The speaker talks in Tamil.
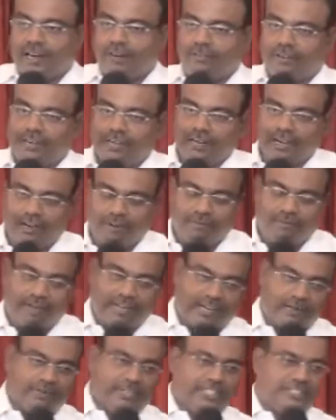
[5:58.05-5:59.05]
அவர்கள்
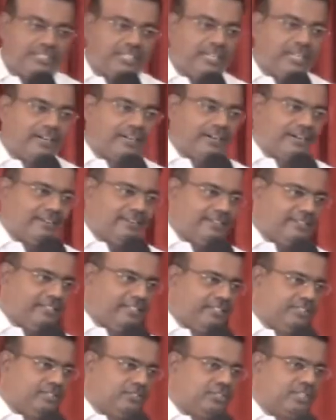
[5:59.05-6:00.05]
வரவேற்றார்கள்
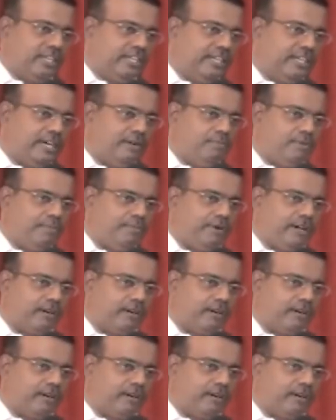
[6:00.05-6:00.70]
என்று சொல்லி நாம்